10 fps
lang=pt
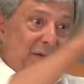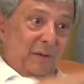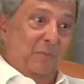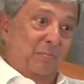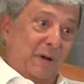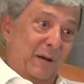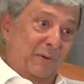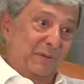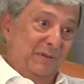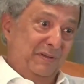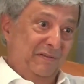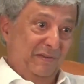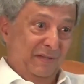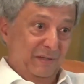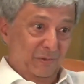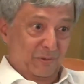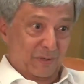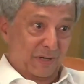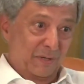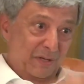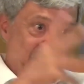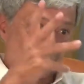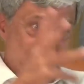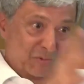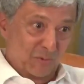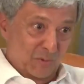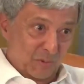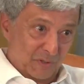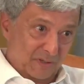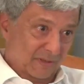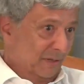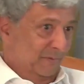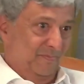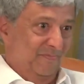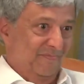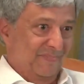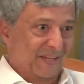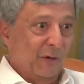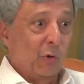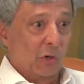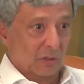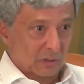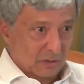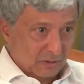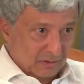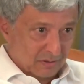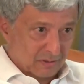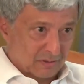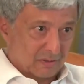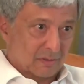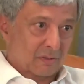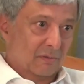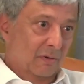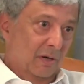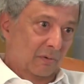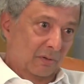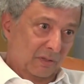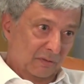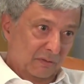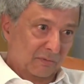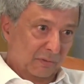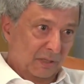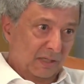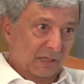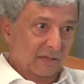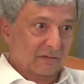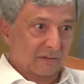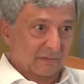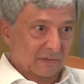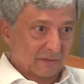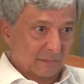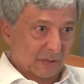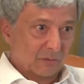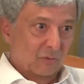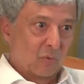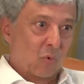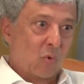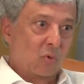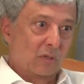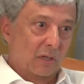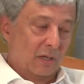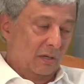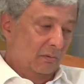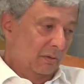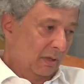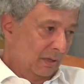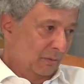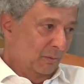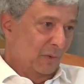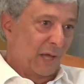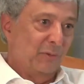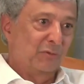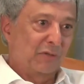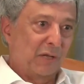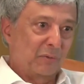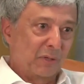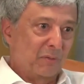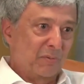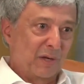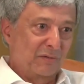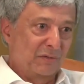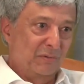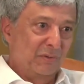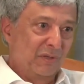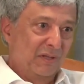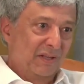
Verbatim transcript: eu pago a dívida, lucrando, a nação lucrou. Não, errou. O que aconteceu foi que esses investimentos contra o lado certo é que o Brasil